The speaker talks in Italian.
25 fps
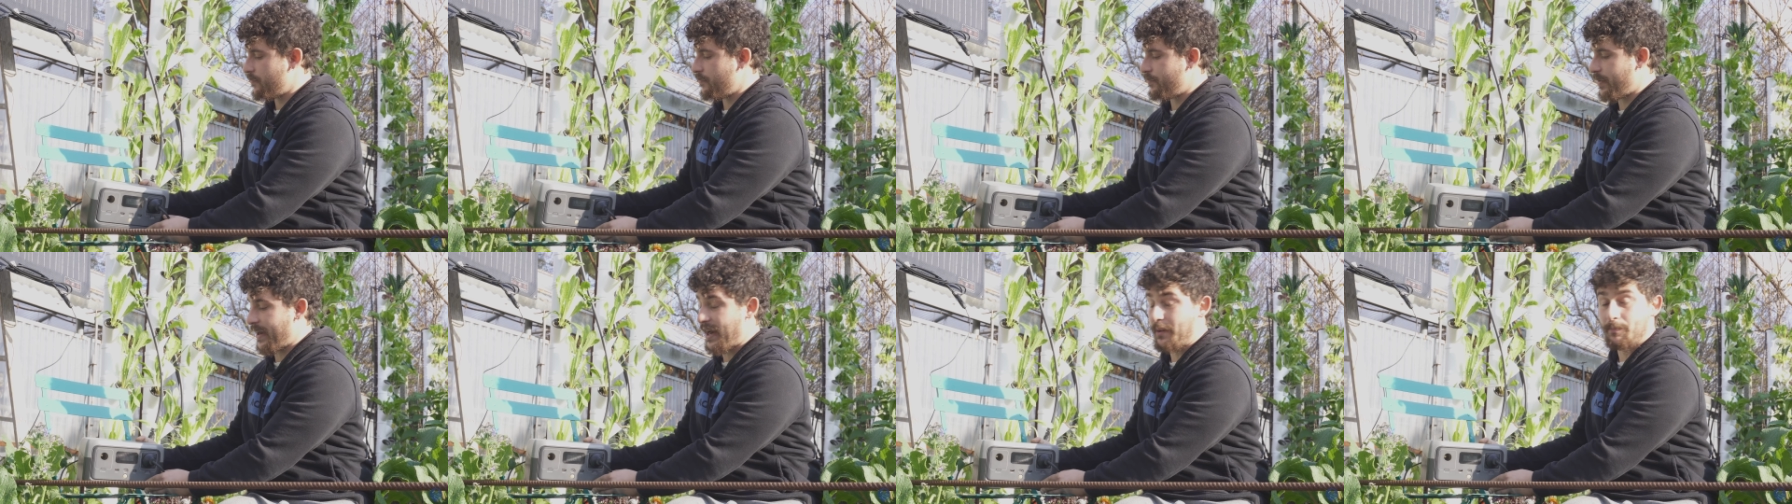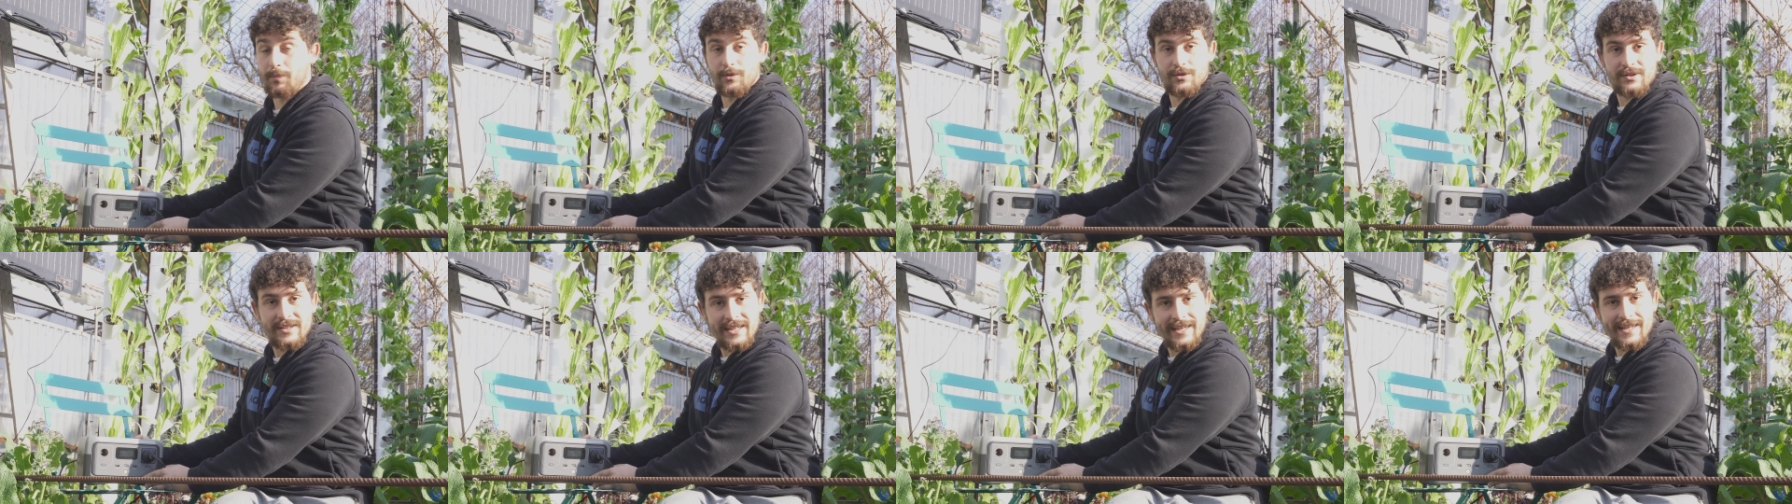per la
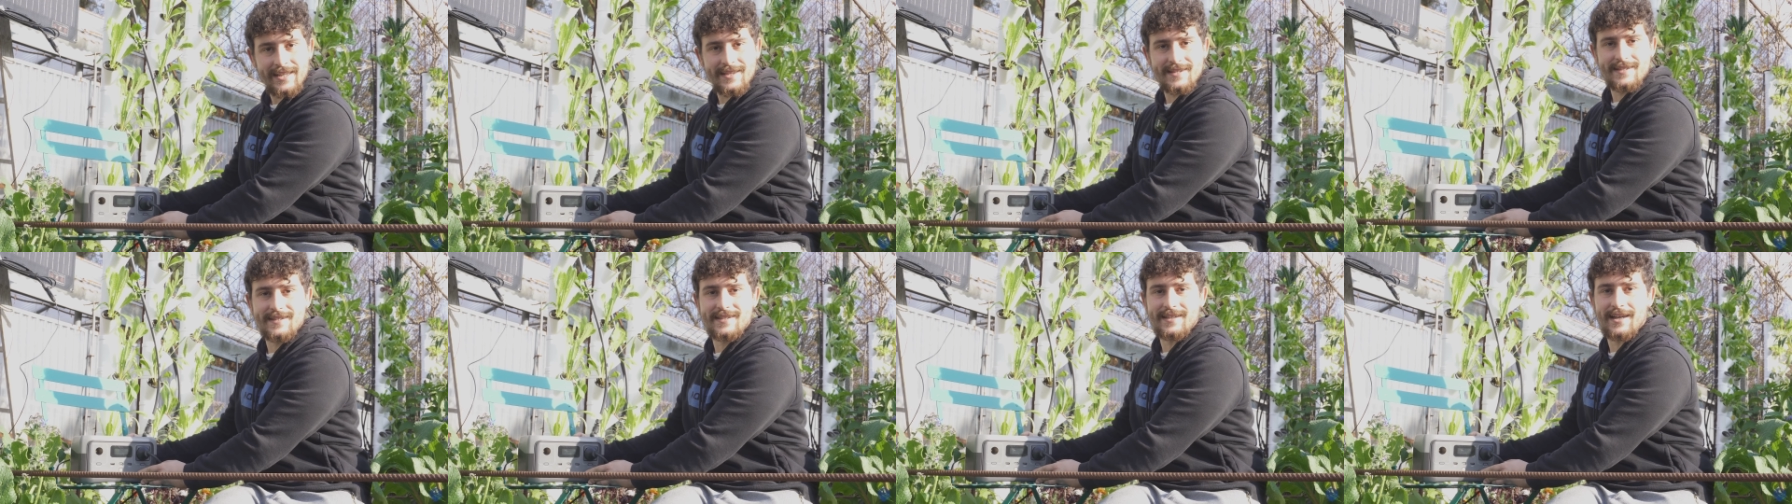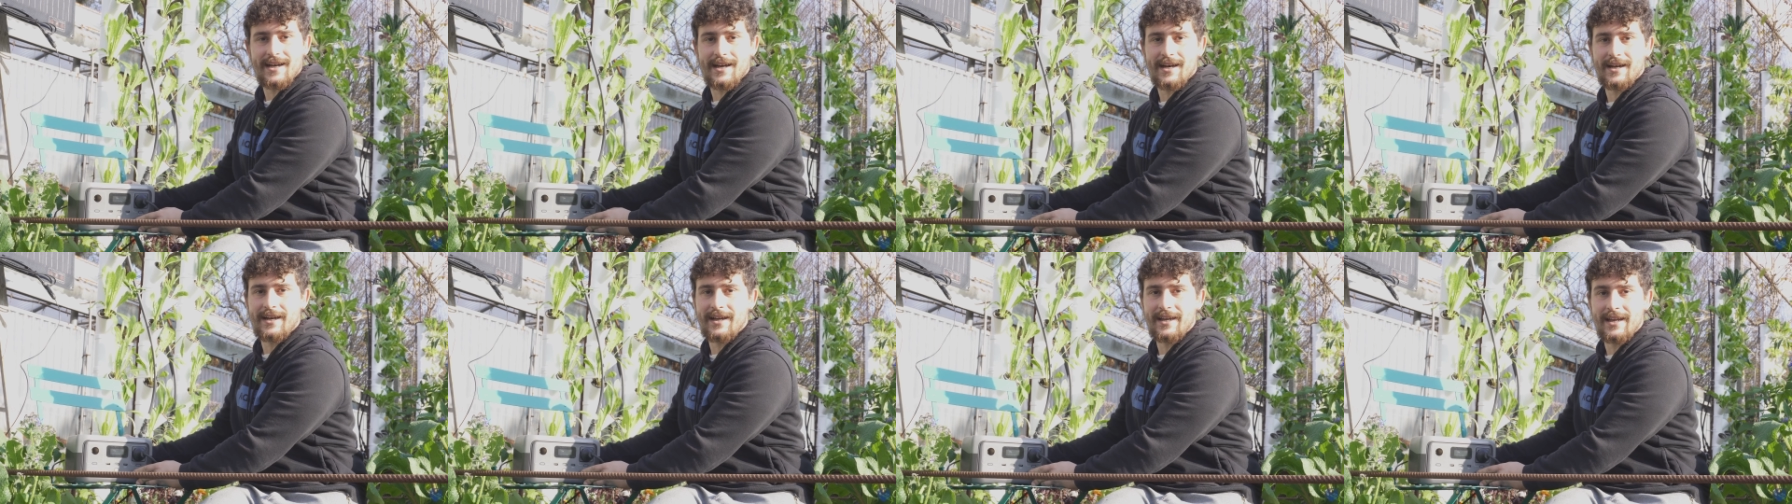
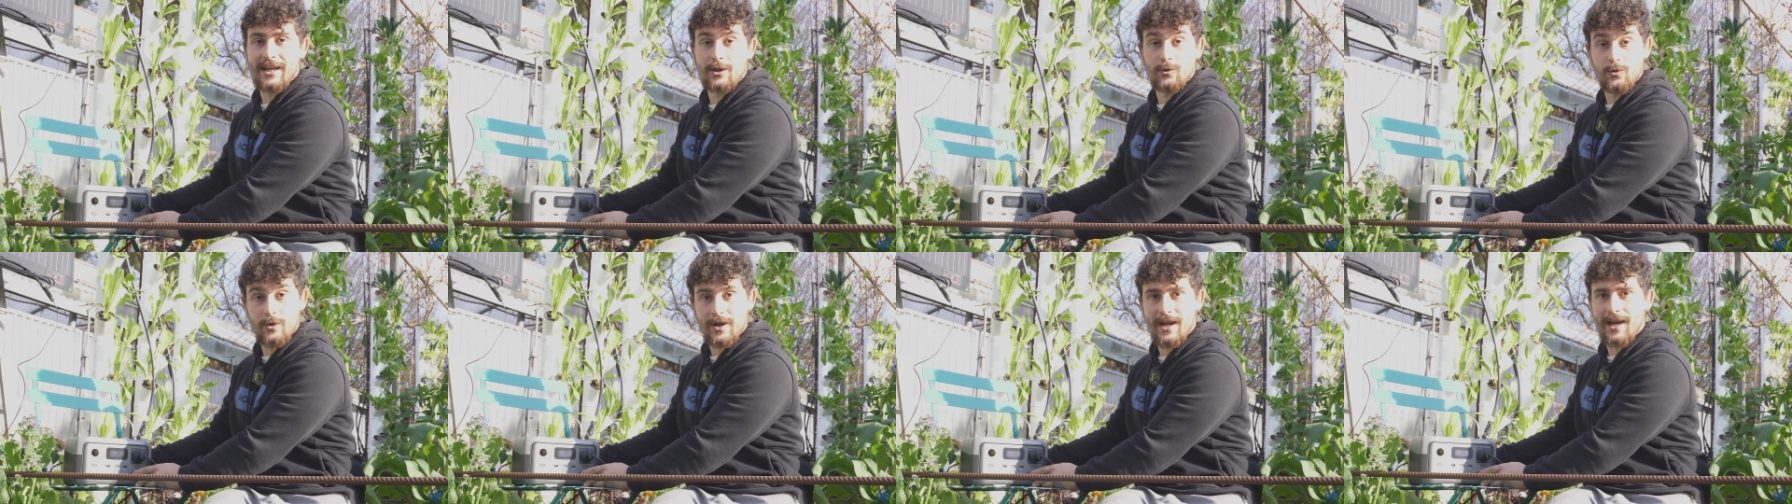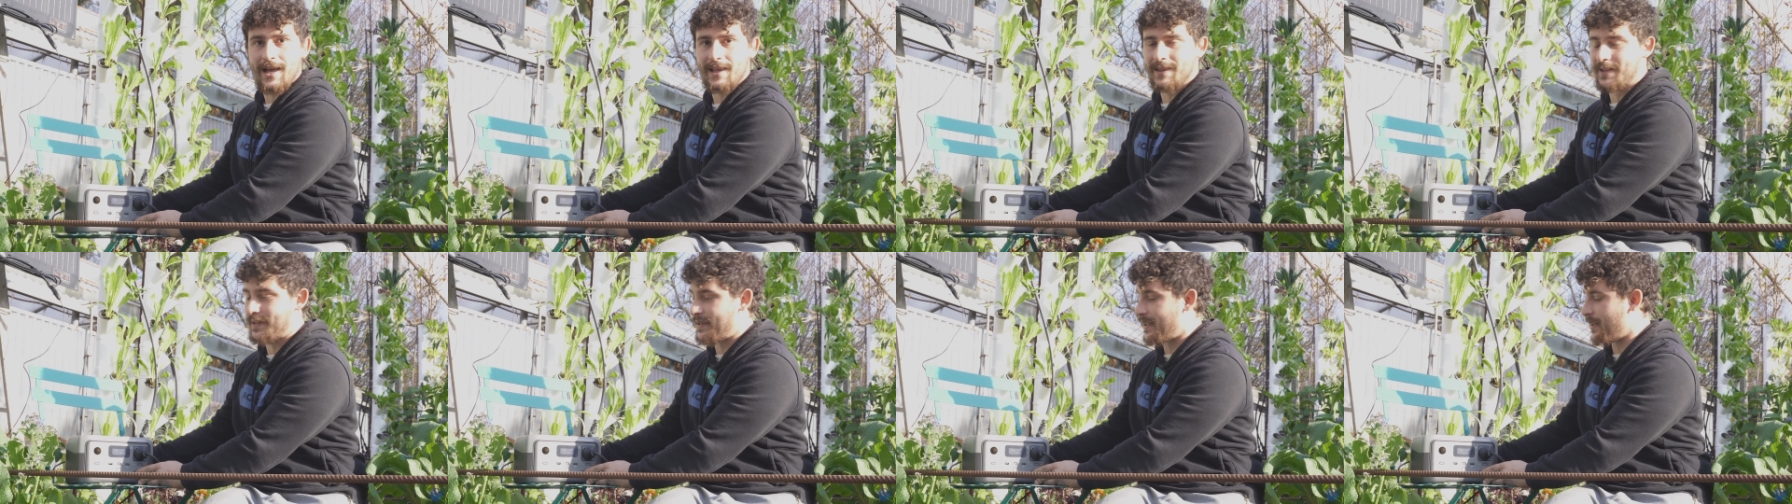potenza e la
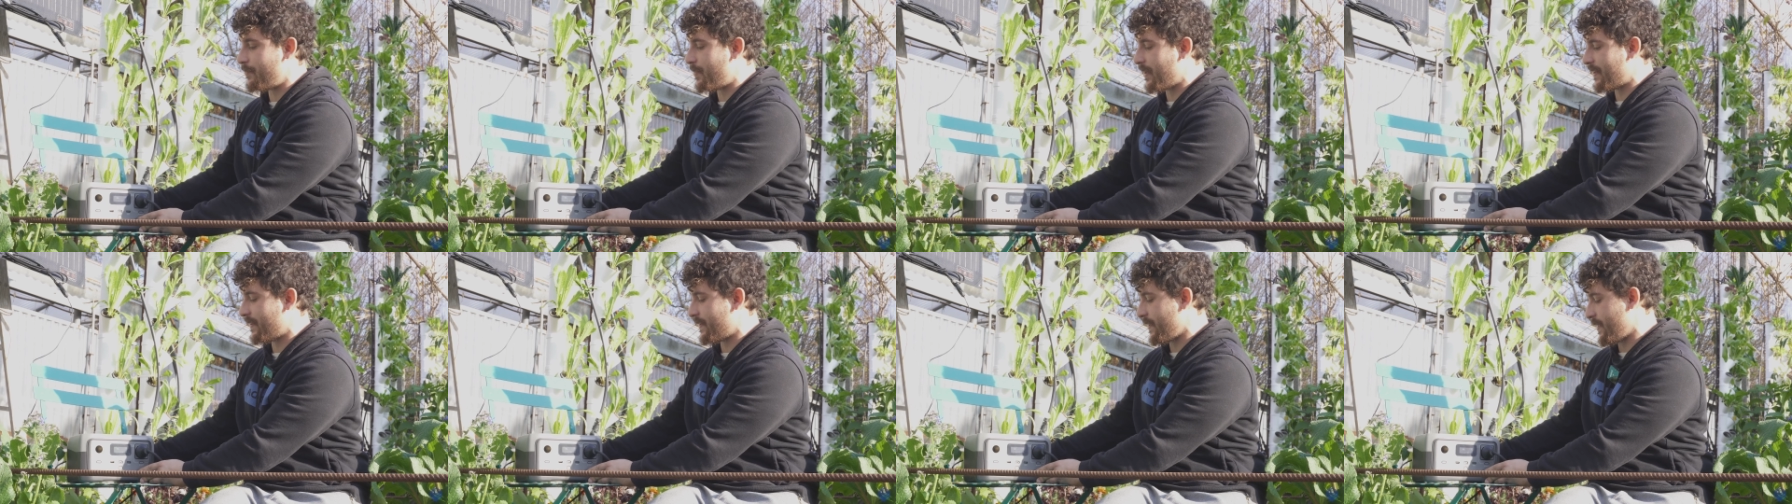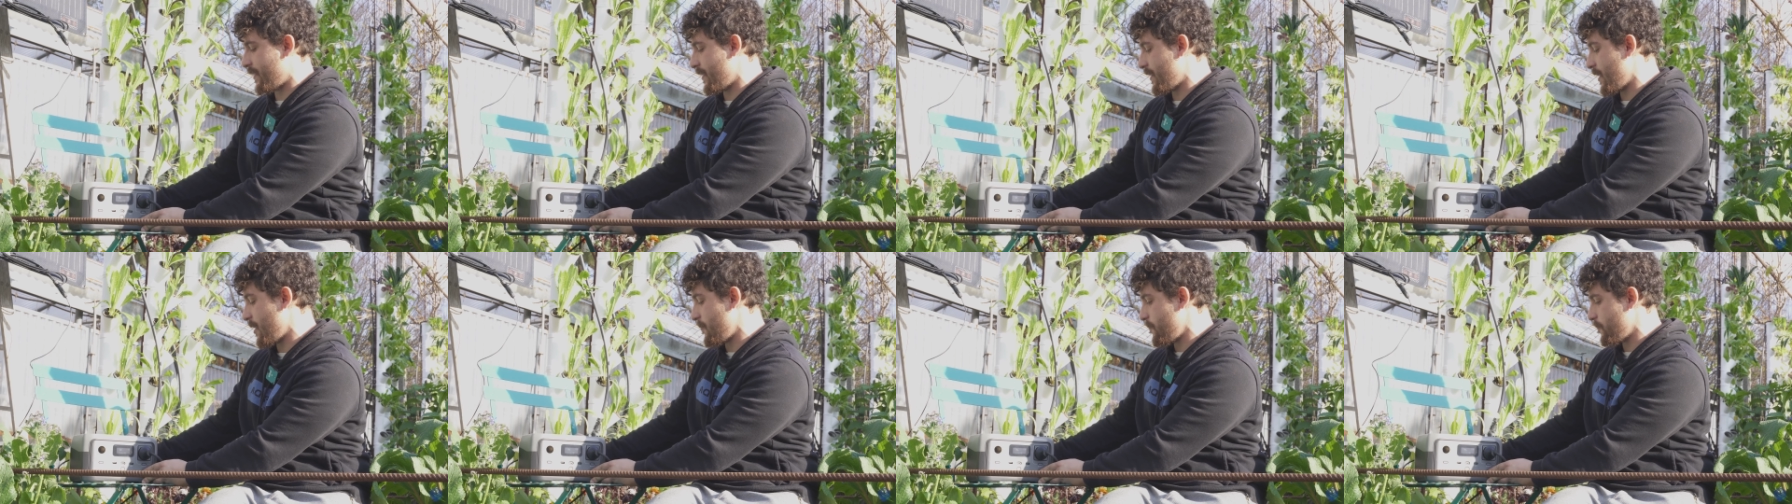durata delle
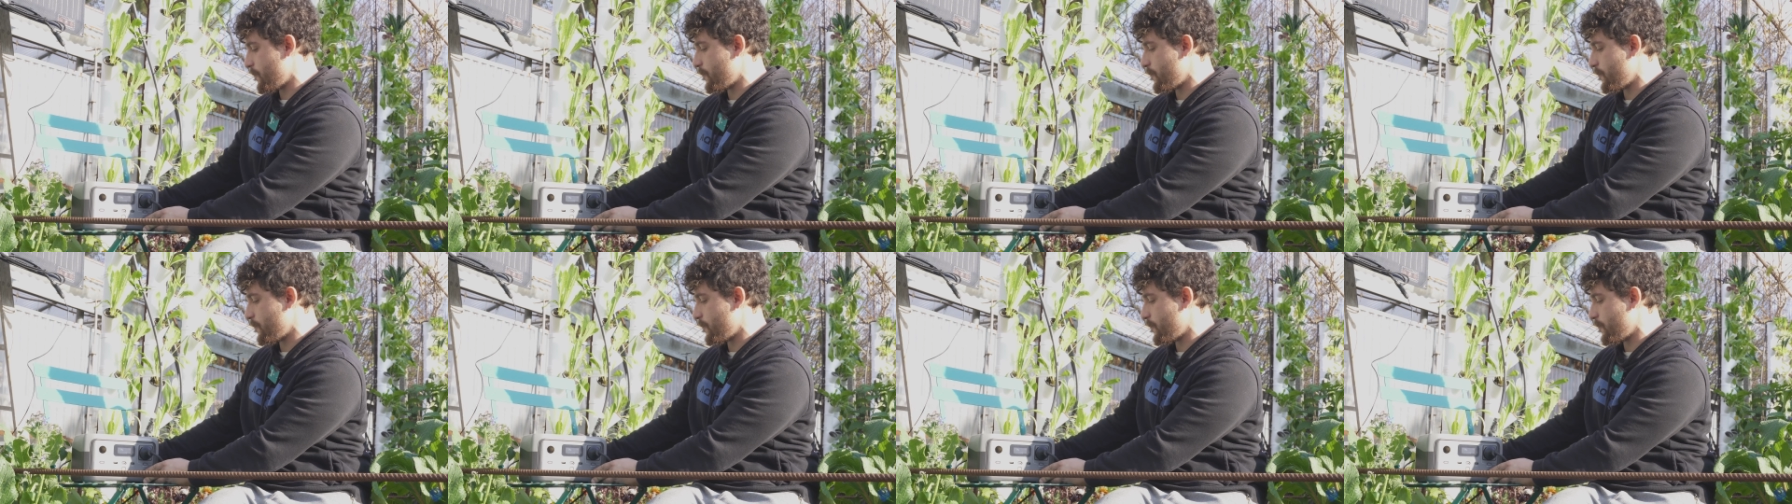batterie,